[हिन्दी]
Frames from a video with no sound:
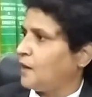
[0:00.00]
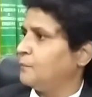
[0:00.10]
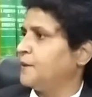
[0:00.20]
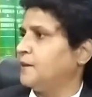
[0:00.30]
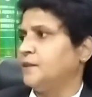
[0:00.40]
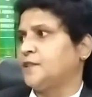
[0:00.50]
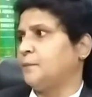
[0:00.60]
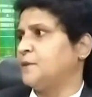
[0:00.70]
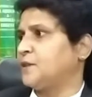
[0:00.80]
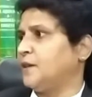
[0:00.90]
काम में
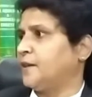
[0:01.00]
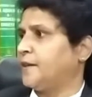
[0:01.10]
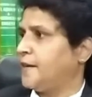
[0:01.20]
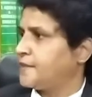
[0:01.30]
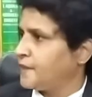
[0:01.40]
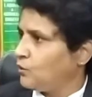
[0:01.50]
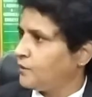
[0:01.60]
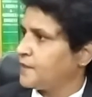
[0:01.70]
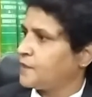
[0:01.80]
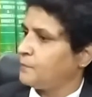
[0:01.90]
डिस्टर्बेंस ना करें ऐसे
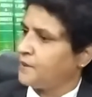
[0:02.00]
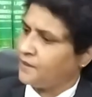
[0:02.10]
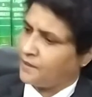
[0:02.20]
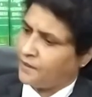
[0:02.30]
लोग डिस्टर्बिंग